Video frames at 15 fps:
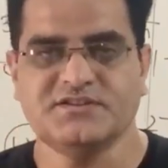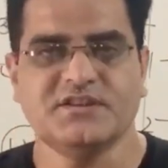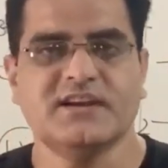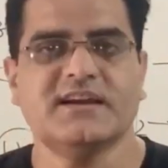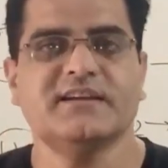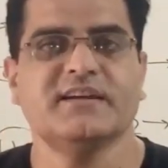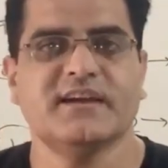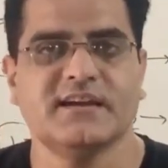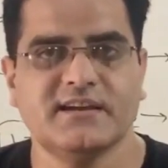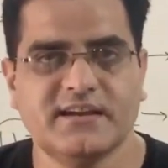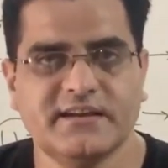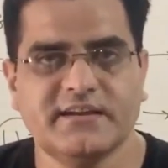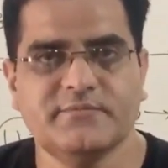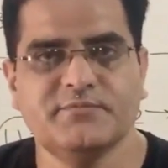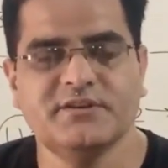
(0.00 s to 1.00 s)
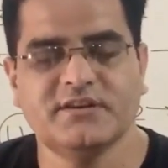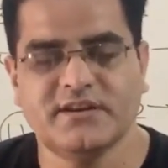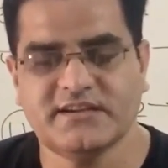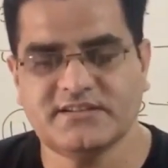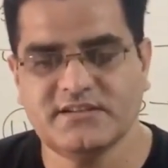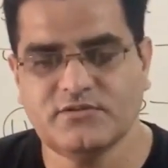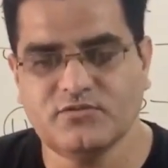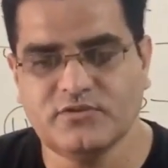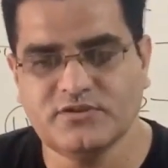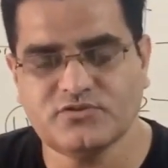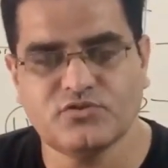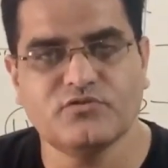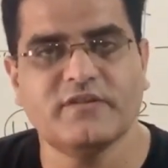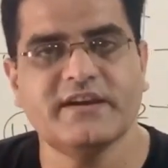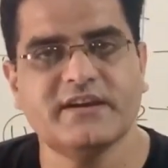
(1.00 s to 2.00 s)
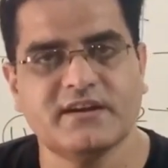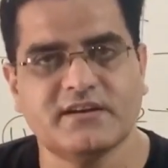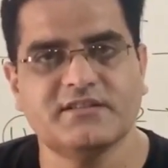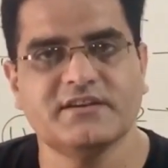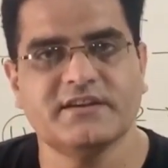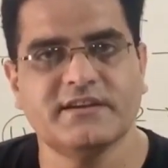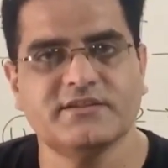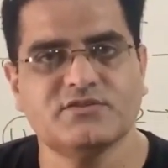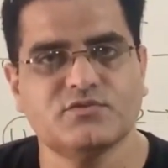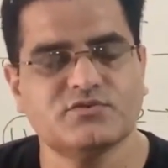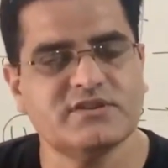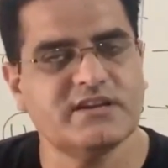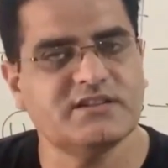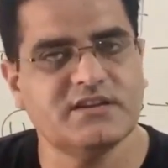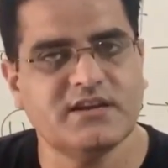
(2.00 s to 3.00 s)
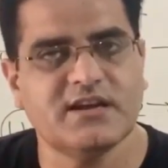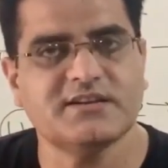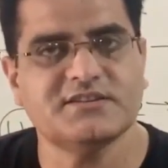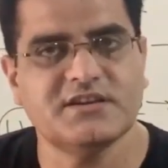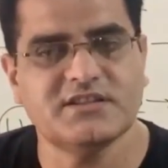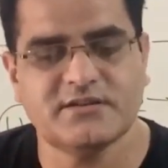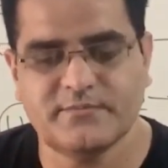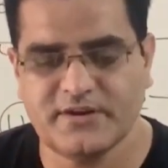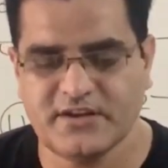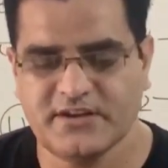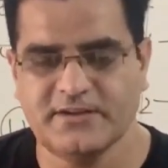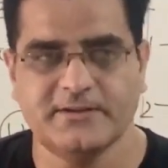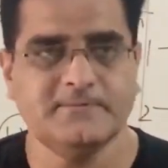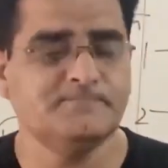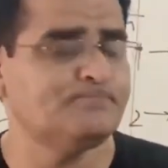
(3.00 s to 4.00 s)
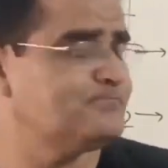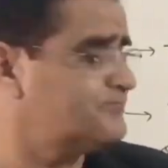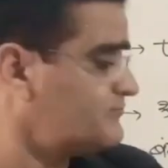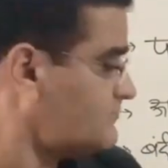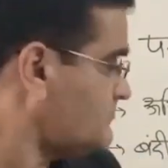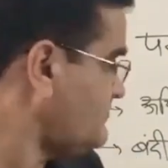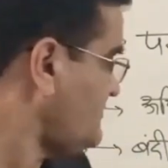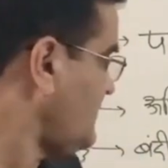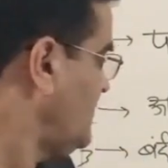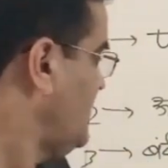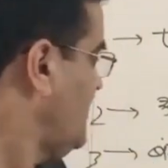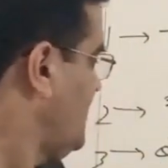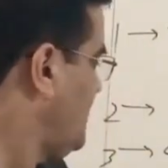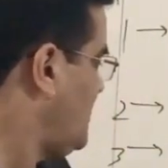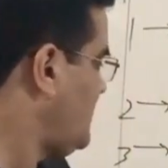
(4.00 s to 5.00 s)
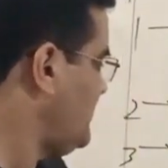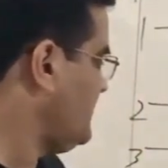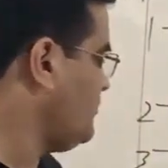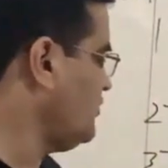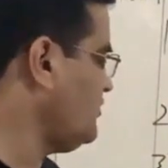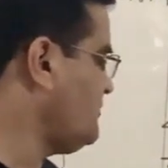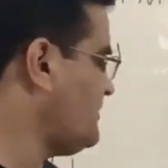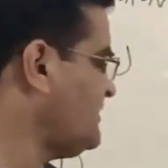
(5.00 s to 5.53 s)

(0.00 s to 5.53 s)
जिला न्यायालय ने भी ऐसी कोई सुनवाई कर दी है जो उसके अधिकार क्षेत्र में नहीं है हाईकोर्ट